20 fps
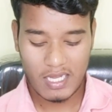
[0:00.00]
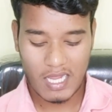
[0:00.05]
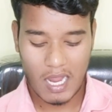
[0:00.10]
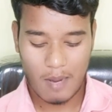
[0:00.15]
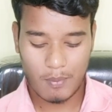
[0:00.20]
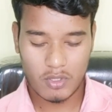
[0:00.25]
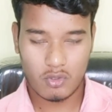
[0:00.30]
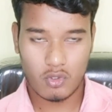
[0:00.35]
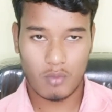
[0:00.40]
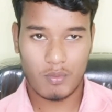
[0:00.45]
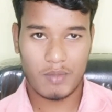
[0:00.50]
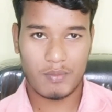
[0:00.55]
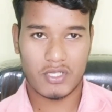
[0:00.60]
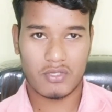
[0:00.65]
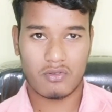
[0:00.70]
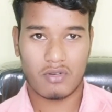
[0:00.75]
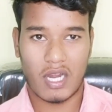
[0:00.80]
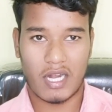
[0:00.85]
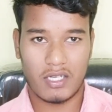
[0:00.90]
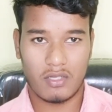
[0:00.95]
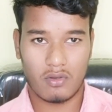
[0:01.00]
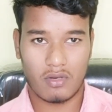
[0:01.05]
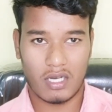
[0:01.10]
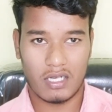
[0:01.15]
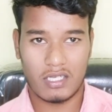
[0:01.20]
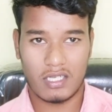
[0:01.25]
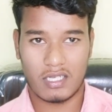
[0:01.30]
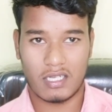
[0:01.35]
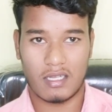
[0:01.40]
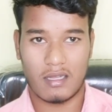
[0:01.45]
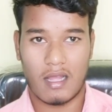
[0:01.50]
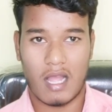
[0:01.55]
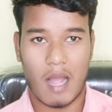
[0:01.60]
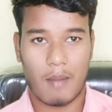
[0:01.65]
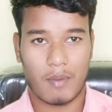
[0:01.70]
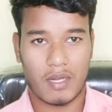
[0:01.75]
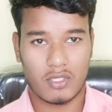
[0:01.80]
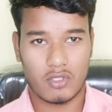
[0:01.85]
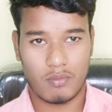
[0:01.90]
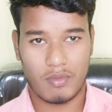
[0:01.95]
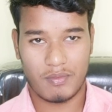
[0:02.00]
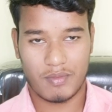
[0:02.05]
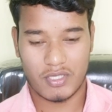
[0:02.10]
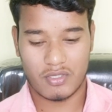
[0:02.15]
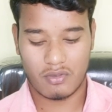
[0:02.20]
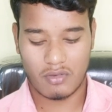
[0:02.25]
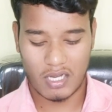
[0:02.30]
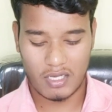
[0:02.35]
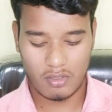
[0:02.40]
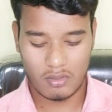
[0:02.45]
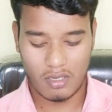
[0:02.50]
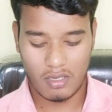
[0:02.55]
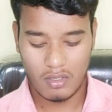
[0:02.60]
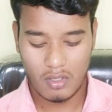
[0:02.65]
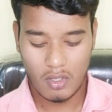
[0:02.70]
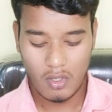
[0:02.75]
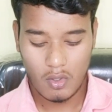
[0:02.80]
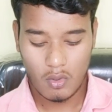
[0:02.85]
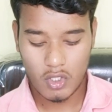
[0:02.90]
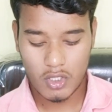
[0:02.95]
यहाँ पर जो भी फेसबुक आई होगा ठीक है आपका जो भी फेसबुक आईडी होगा